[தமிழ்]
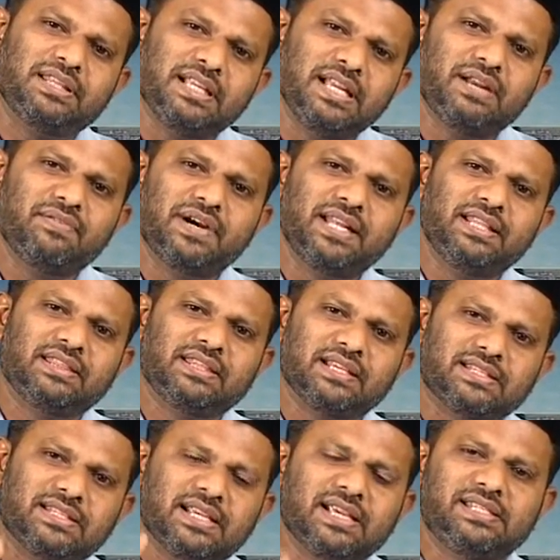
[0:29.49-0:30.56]
தீர்வளித்த
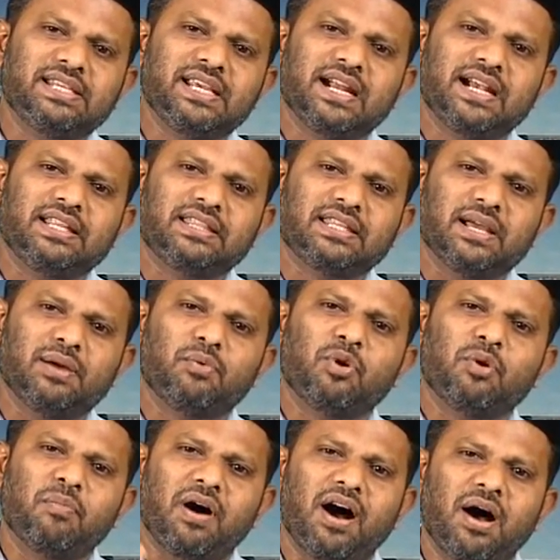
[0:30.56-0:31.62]
சிகிச்சை அளித்த
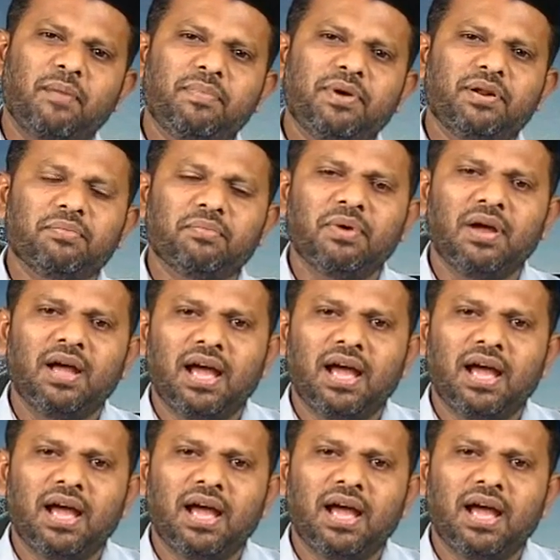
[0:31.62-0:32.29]
ஒரு மாபெரும்